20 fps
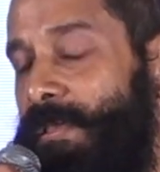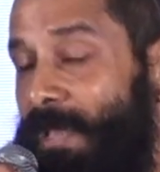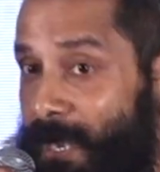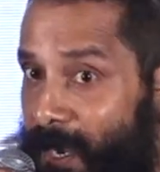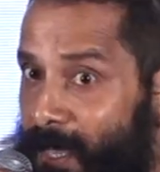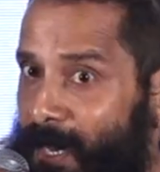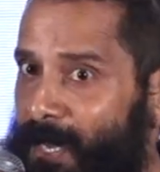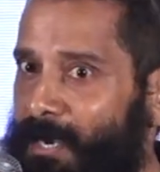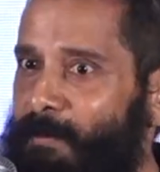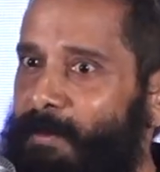
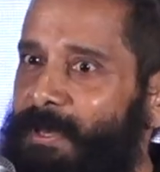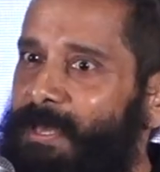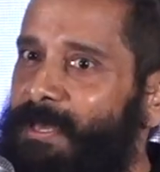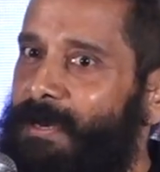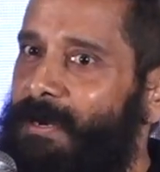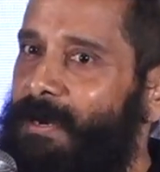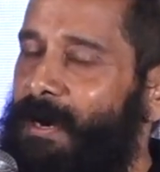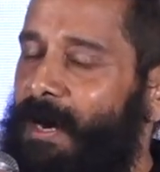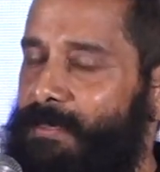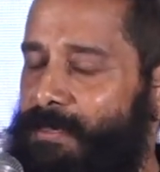எல்லாருமே
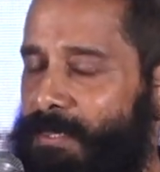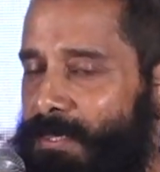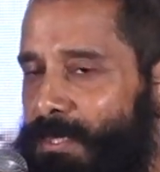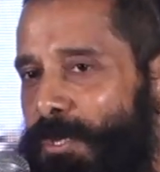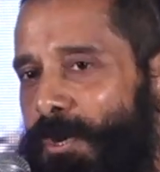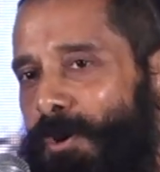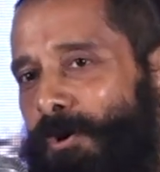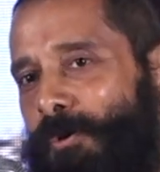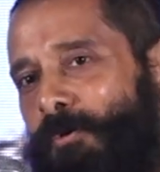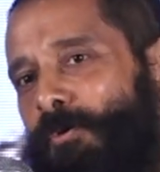
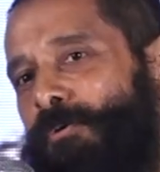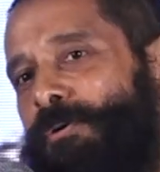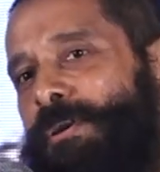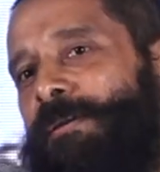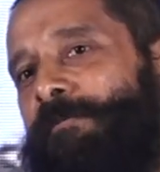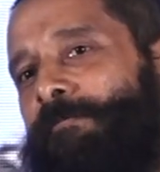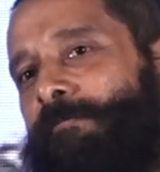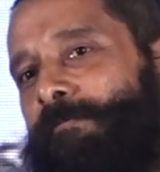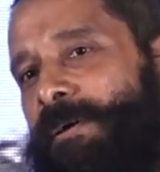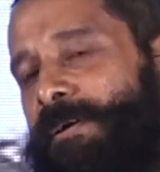அத்தனை கோடி
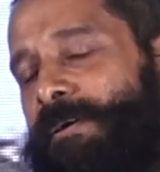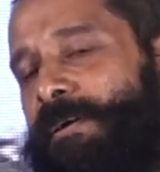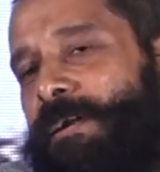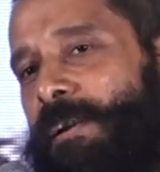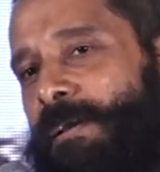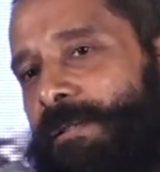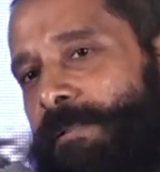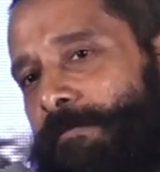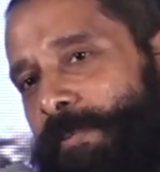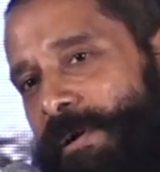
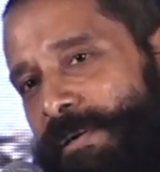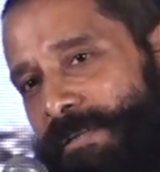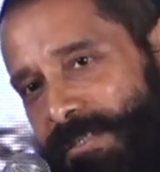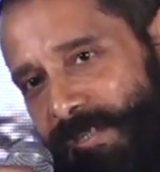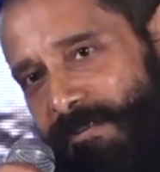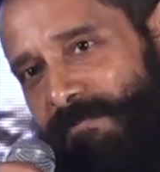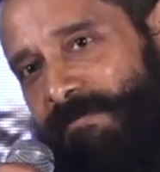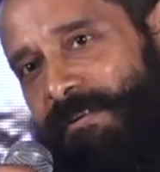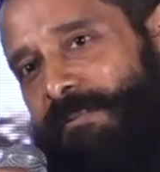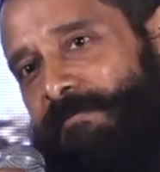மக்கள் அதை
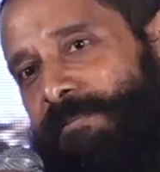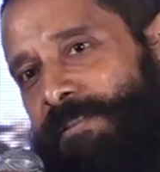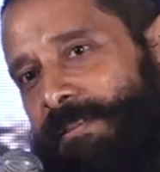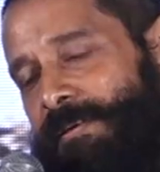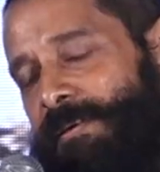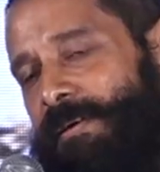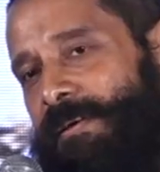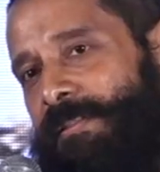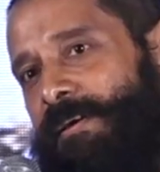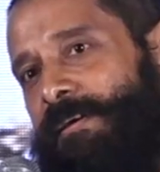படித்தவங்க
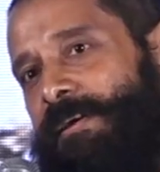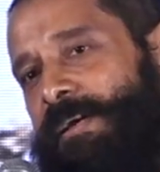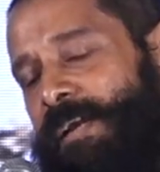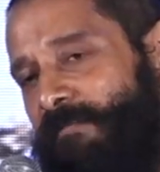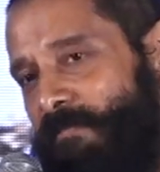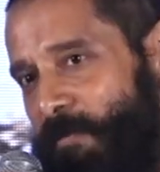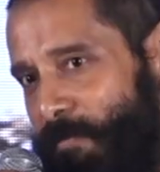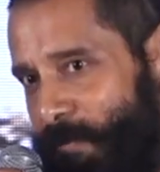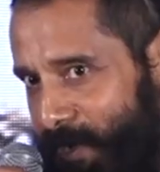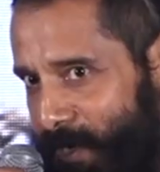வந்து அதை
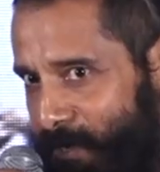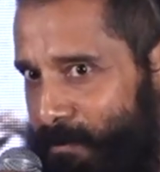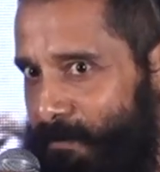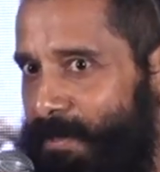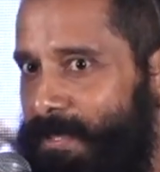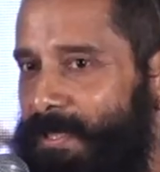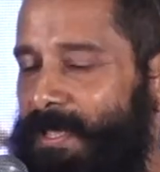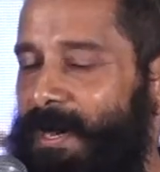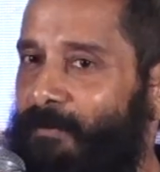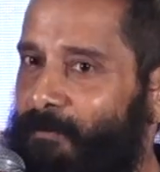கேள்விப்பட்டவங்க
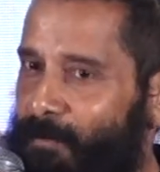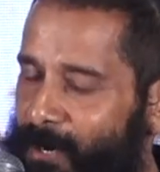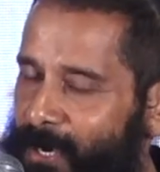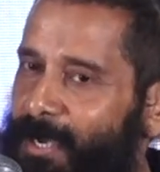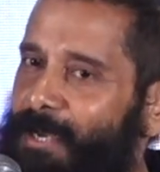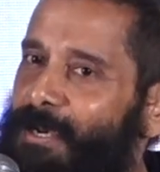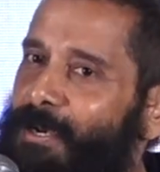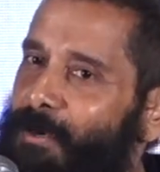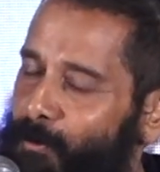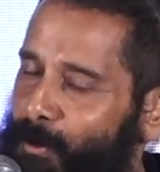வந்து
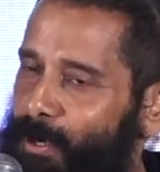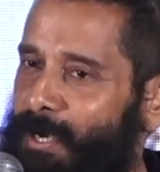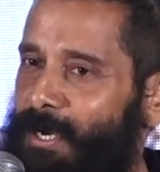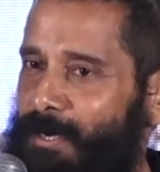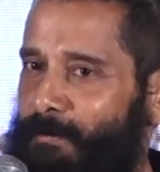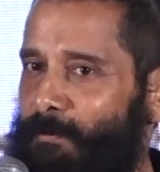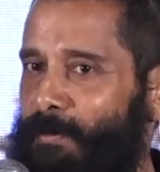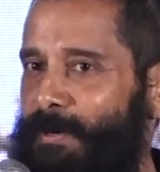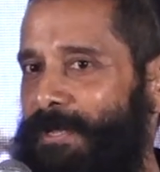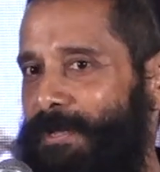அவங்களுக்குன்ற ஒரு
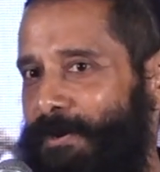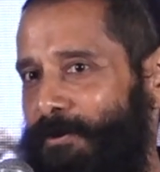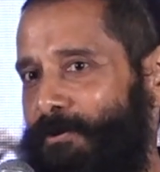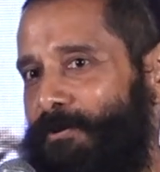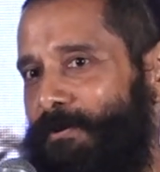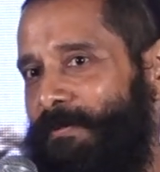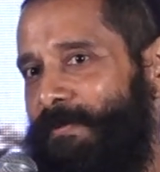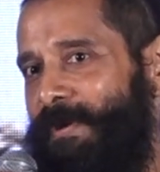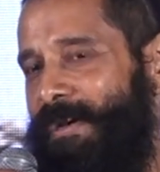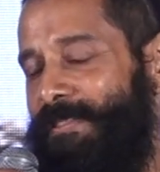கற்பனை
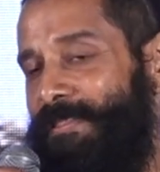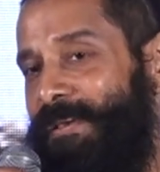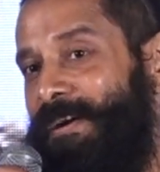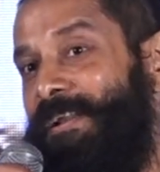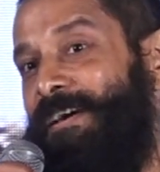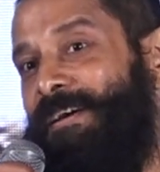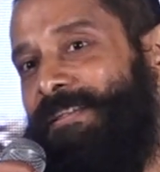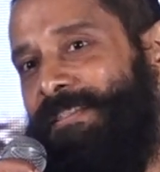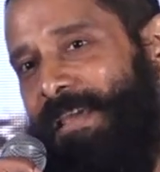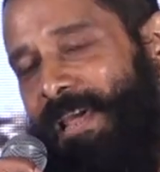இருக்கும் அந்த
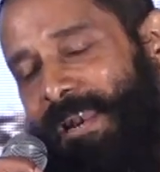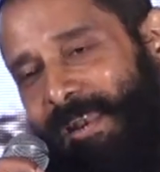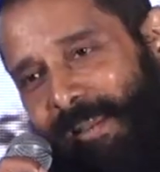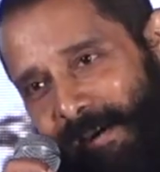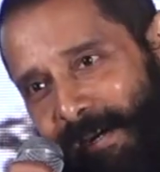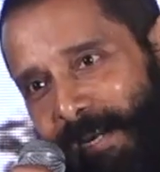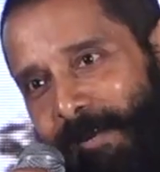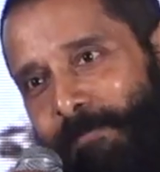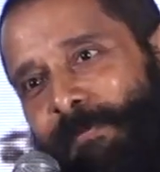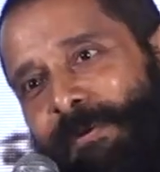ஆனால் அந்த எல்லா
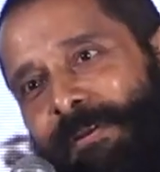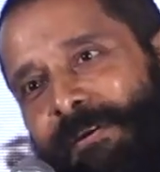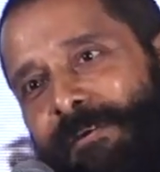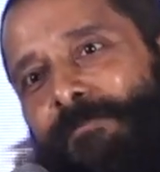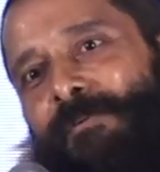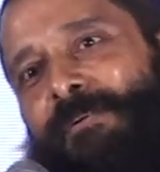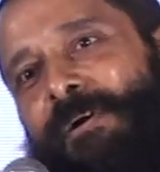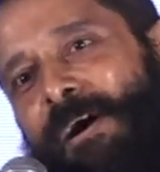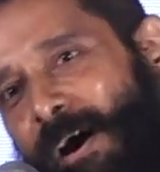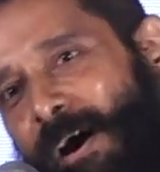கற்பனைக்கும்